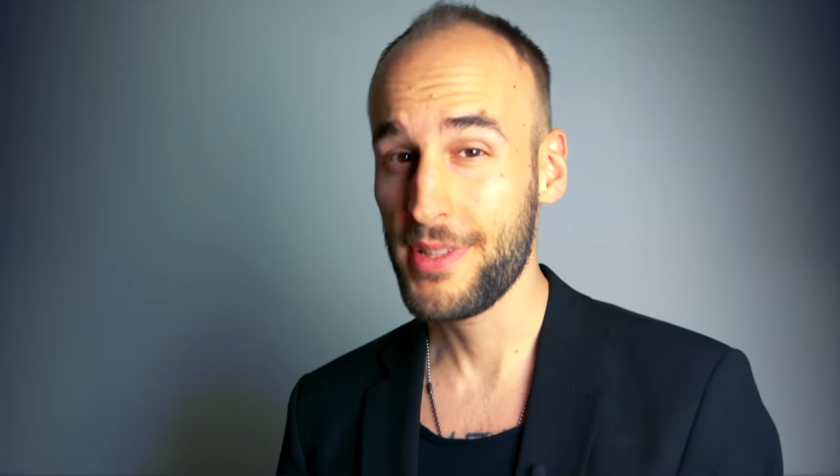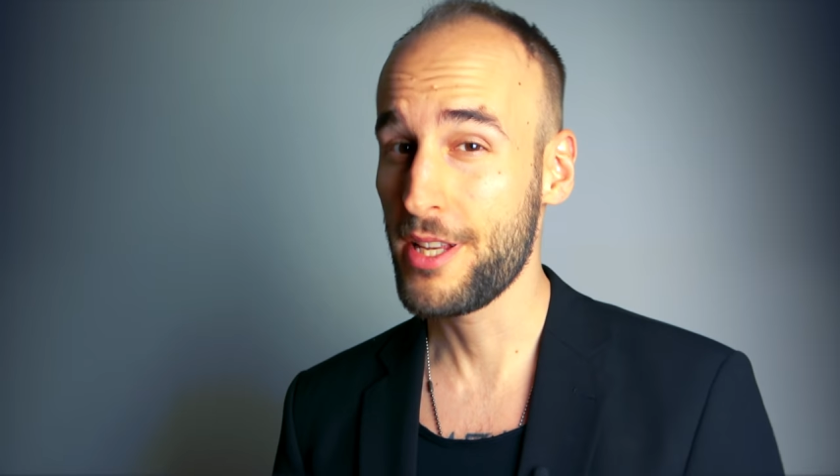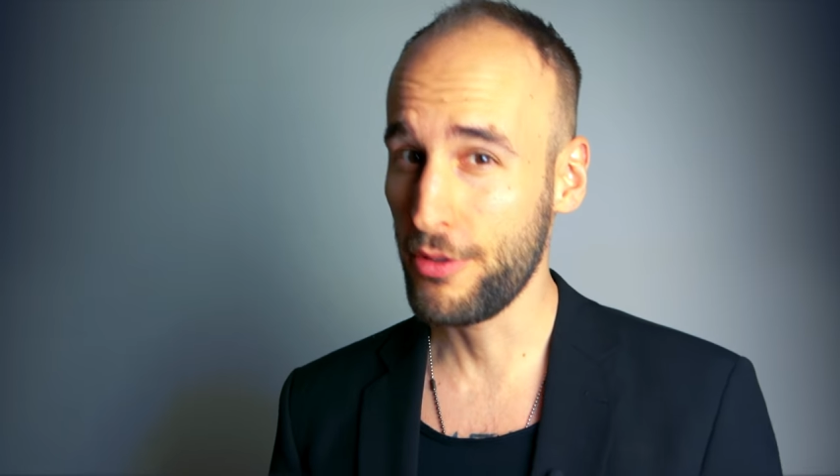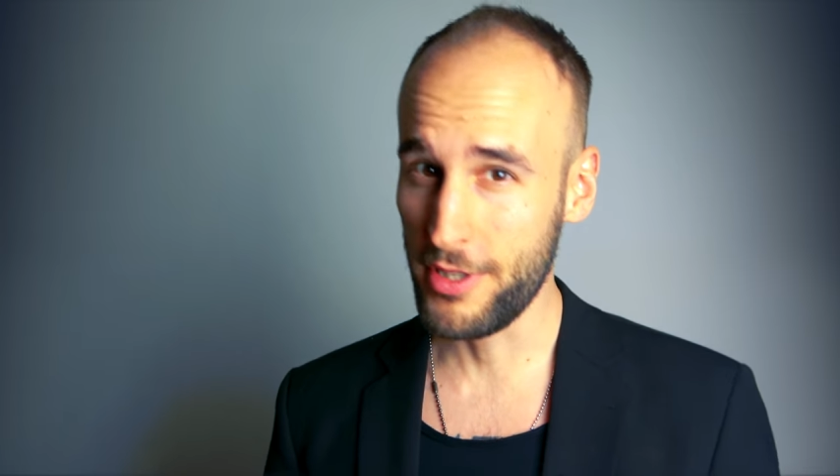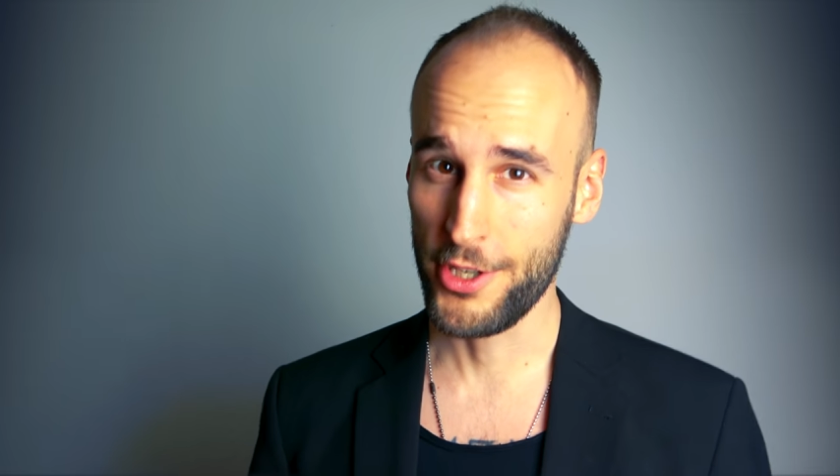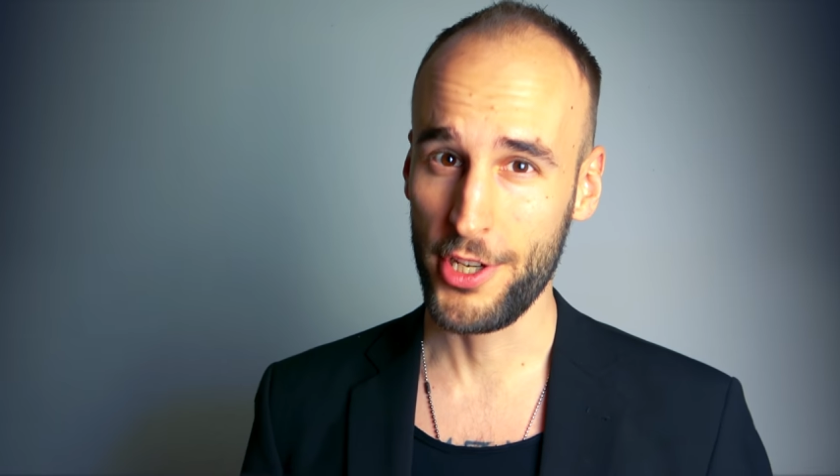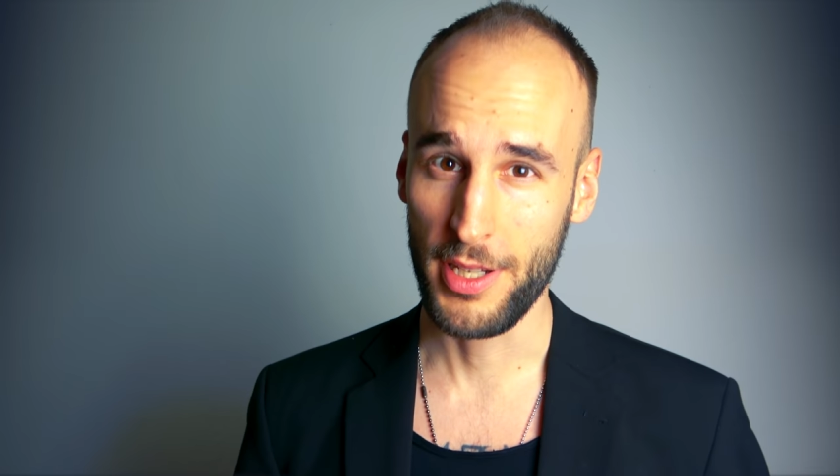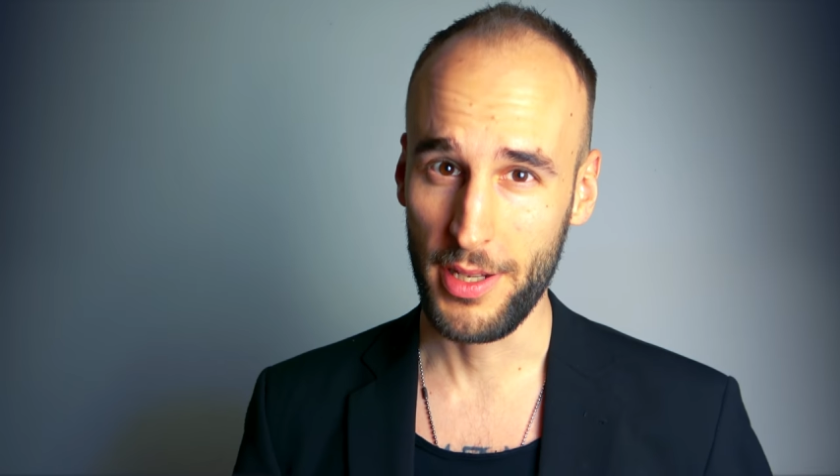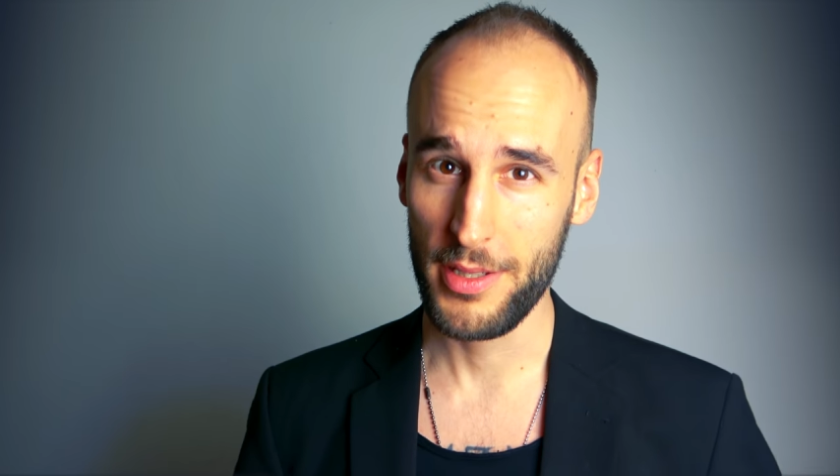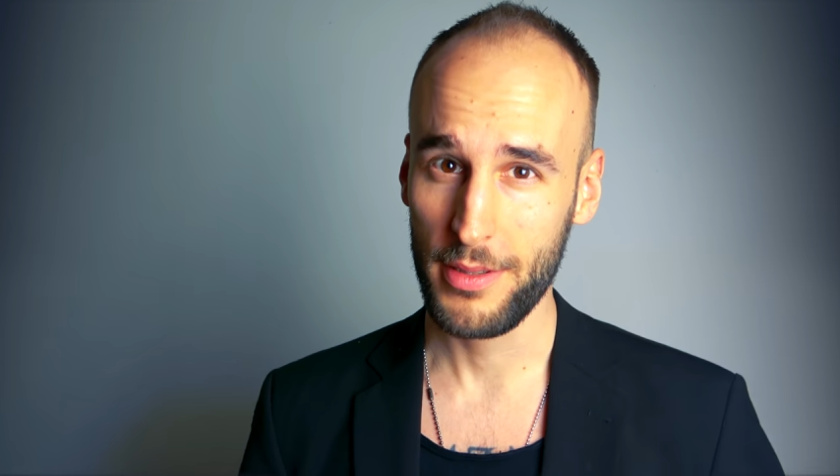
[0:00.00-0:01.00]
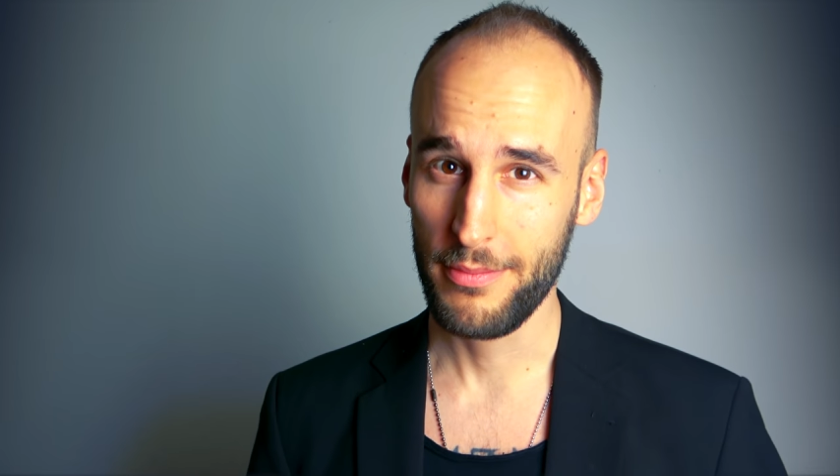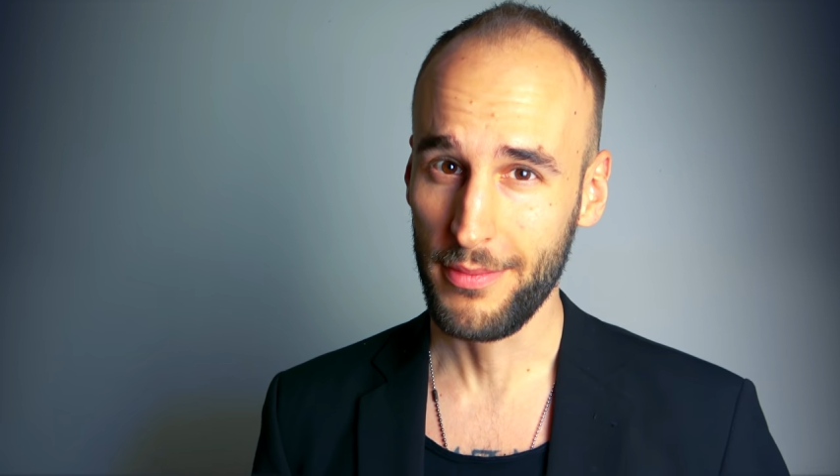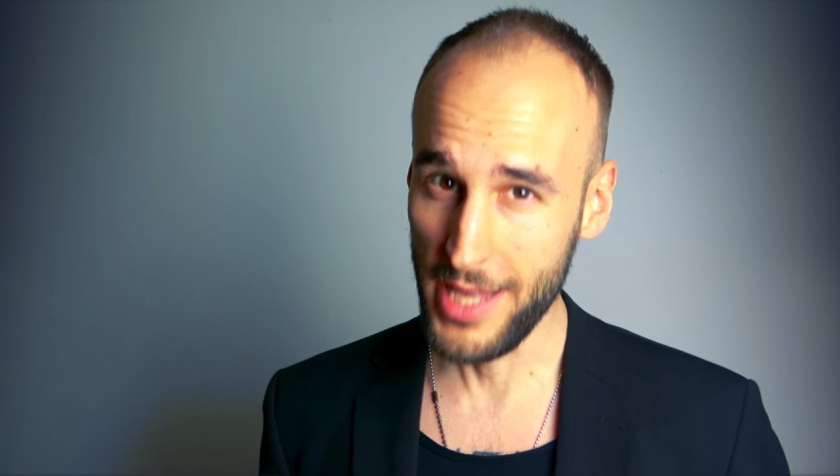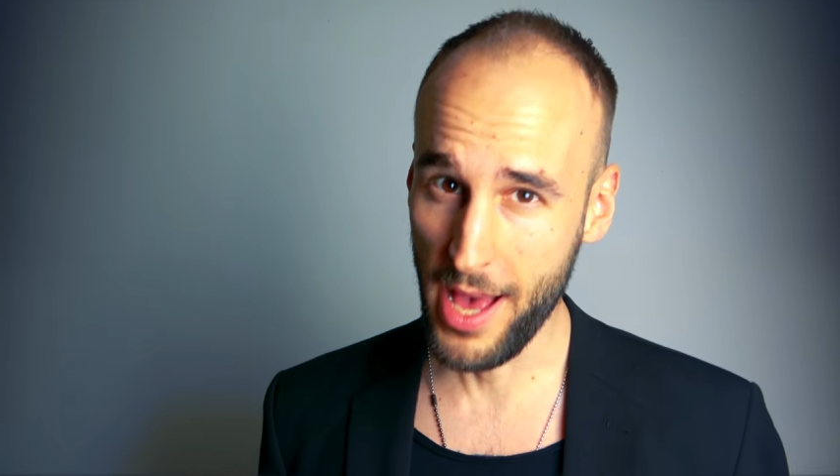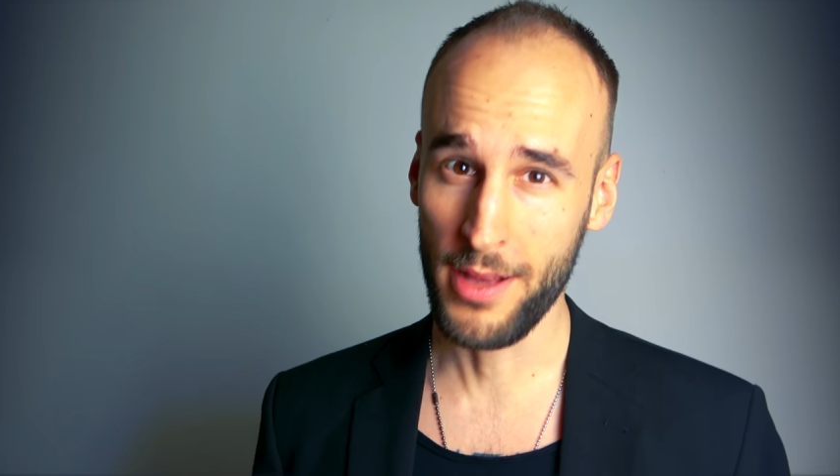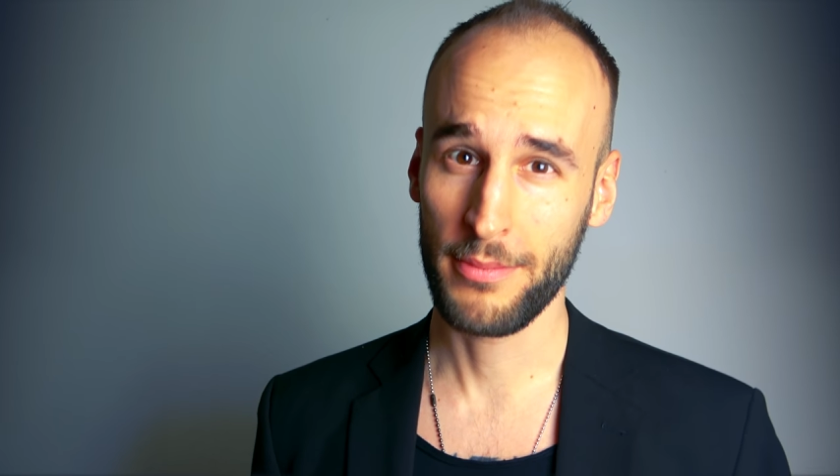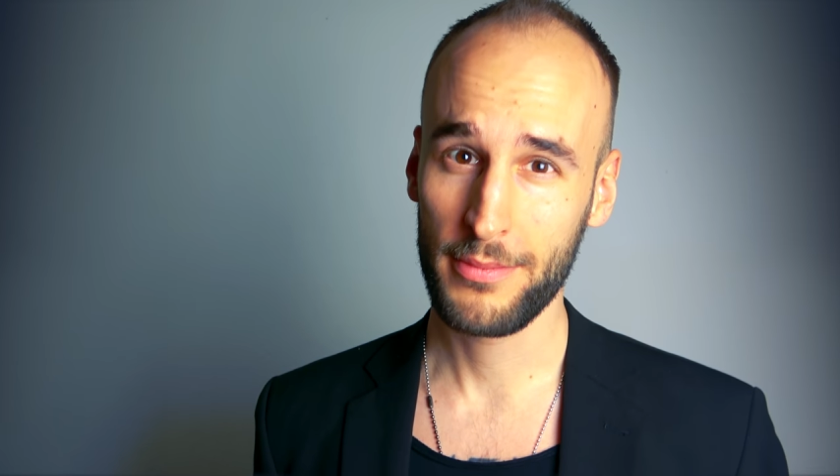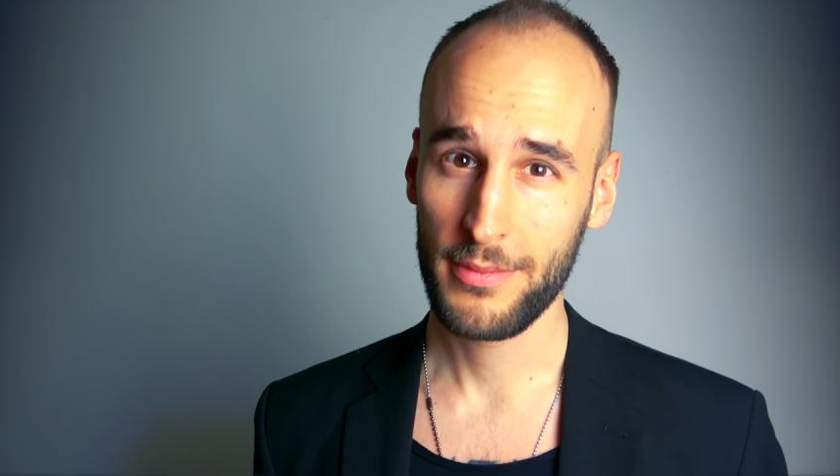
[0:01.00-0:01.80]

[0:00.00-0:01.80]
sind unterschiedlich. Ja.